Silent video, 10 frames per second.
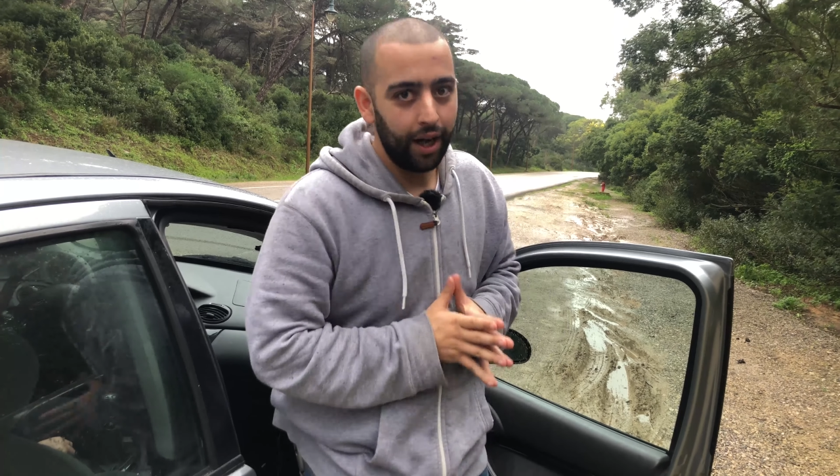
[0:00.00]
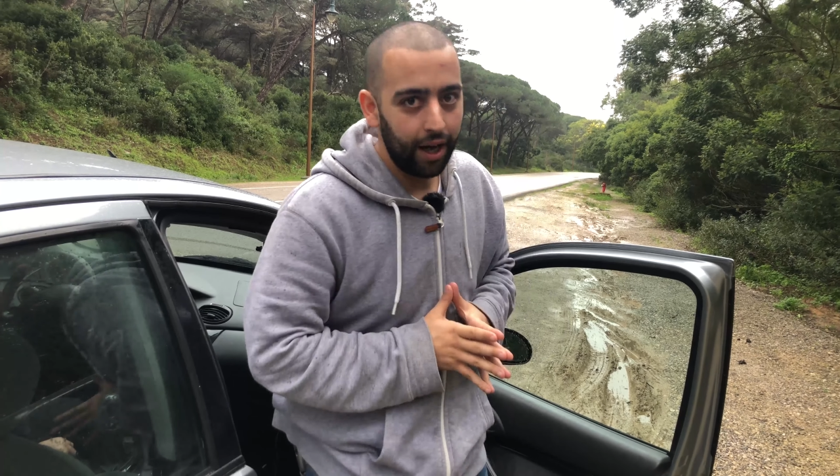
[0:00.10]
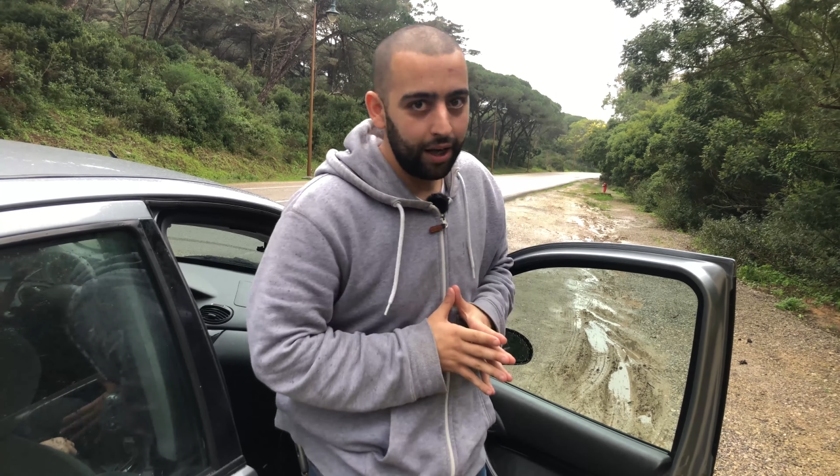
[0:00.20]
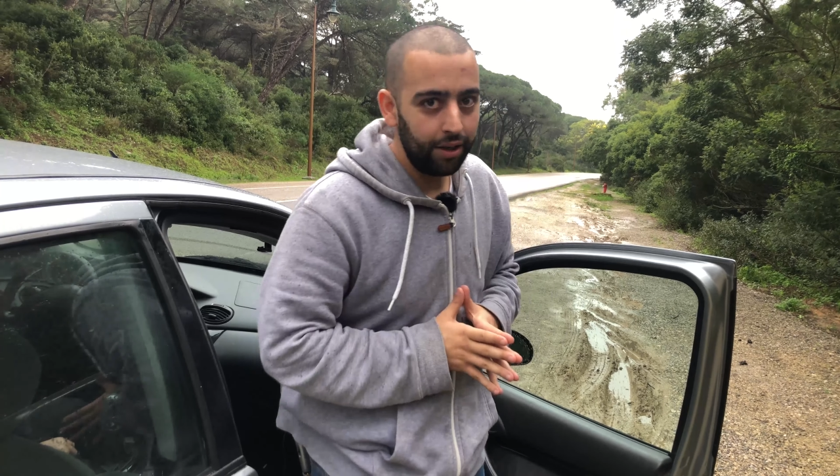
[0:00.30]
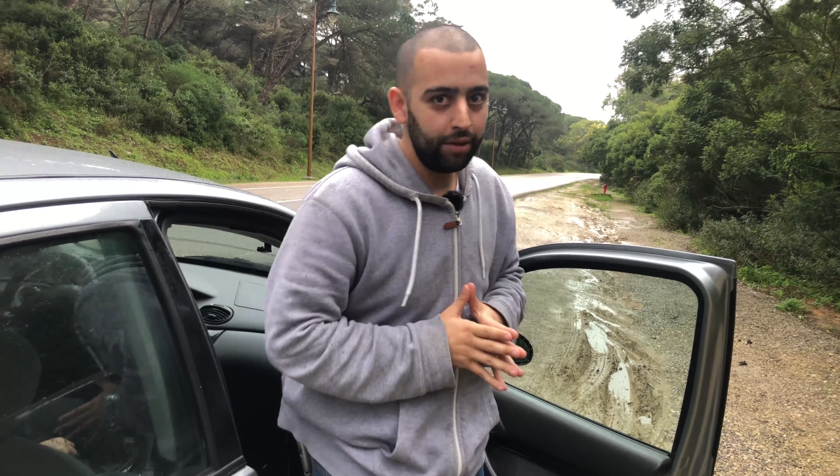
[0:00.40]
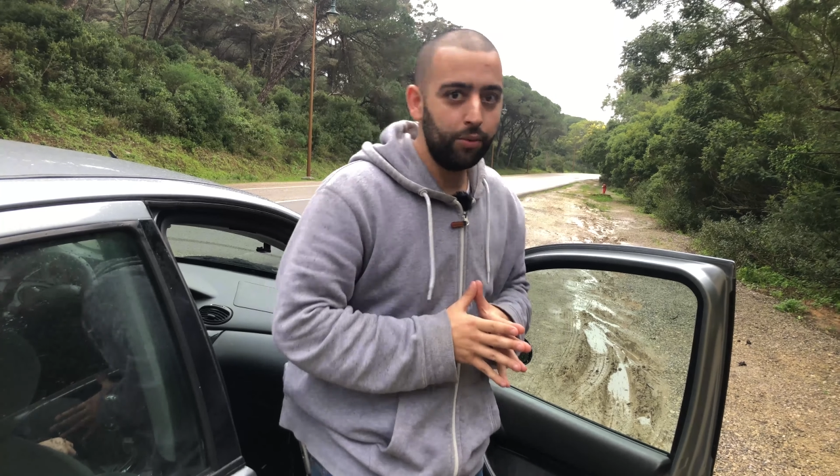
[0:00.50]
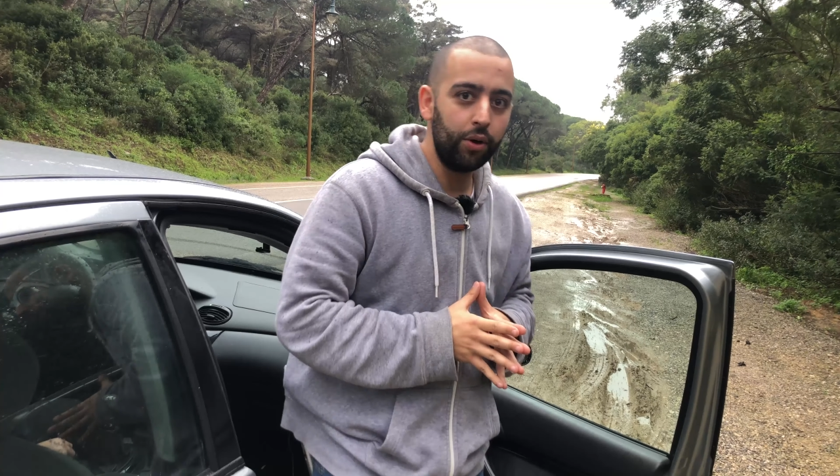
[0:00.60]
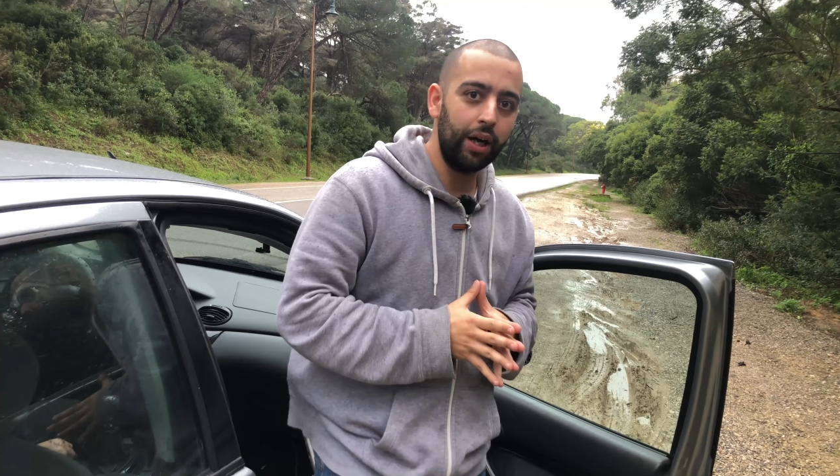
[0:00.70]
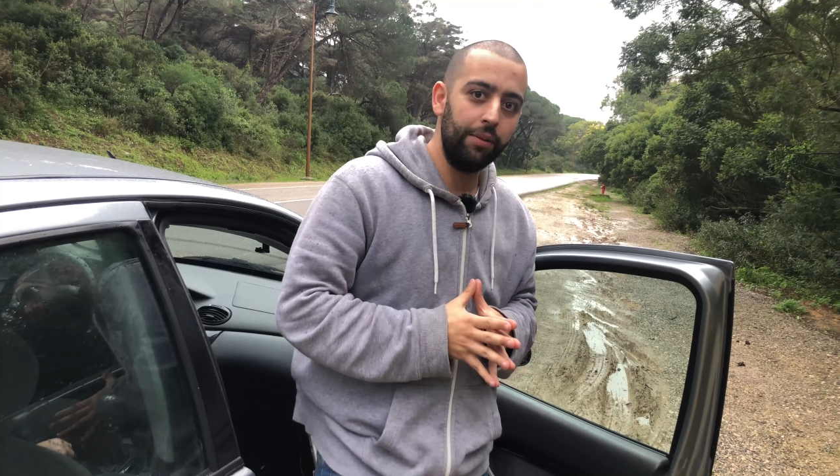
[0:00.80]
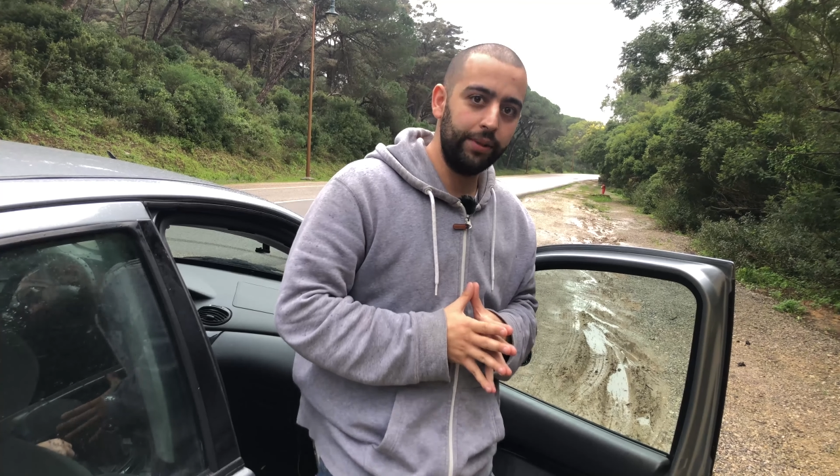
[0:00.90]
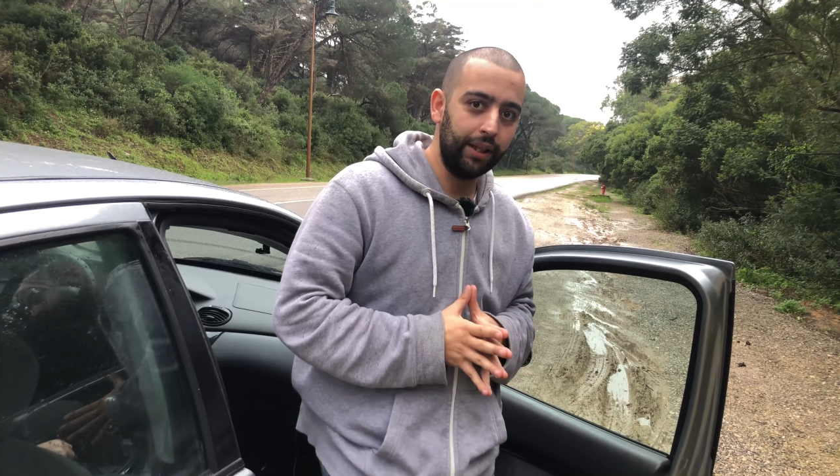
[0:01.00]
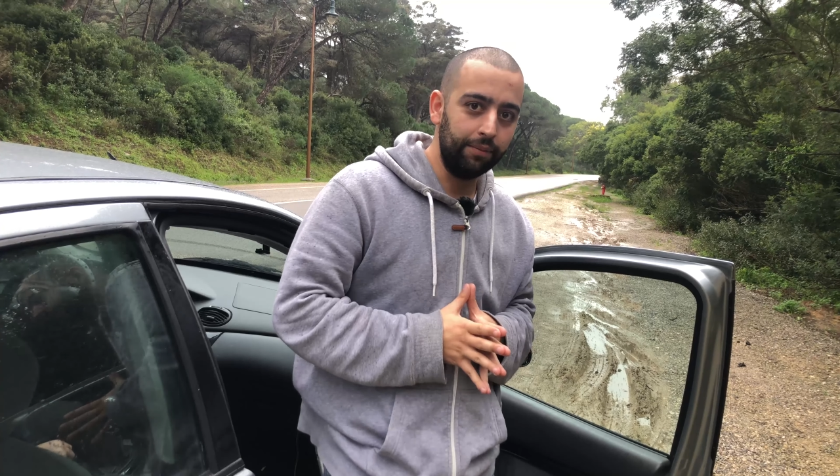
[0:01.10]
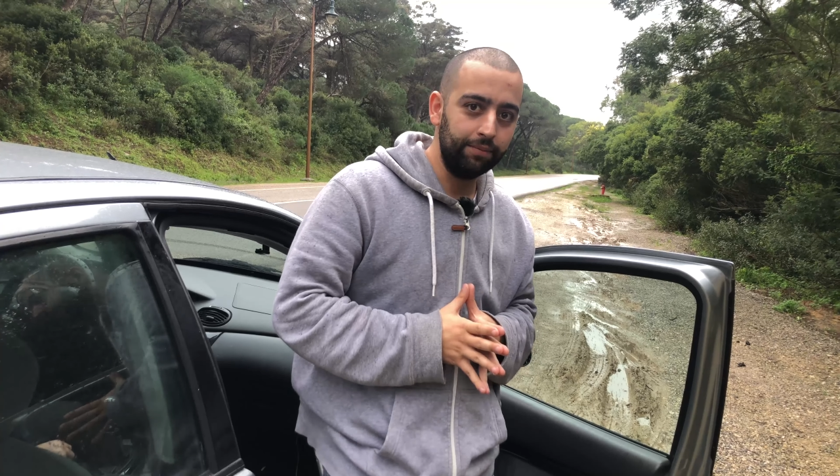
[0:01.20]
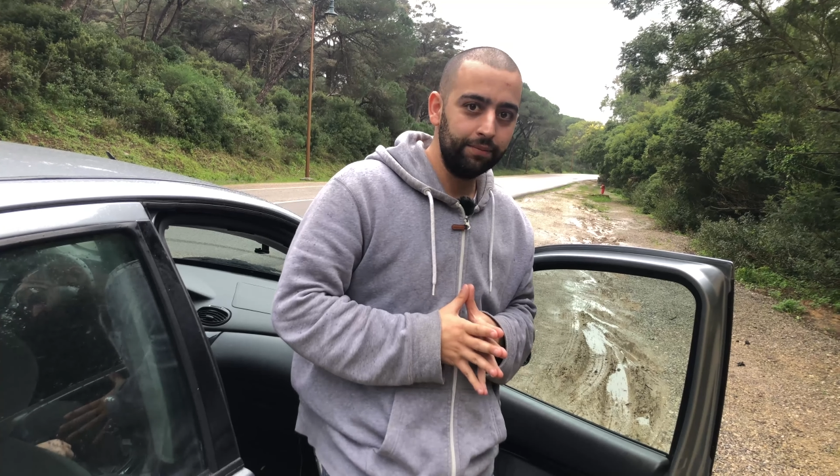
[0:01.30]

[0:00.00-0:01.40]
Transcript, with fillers: المقابلة